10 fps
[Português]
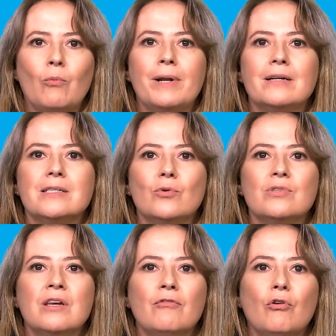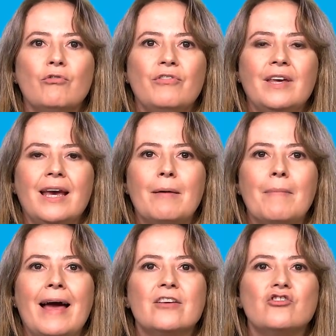o Brasil desenvolvia
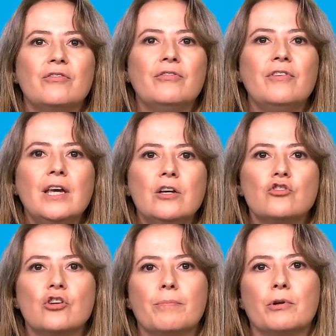mais de 20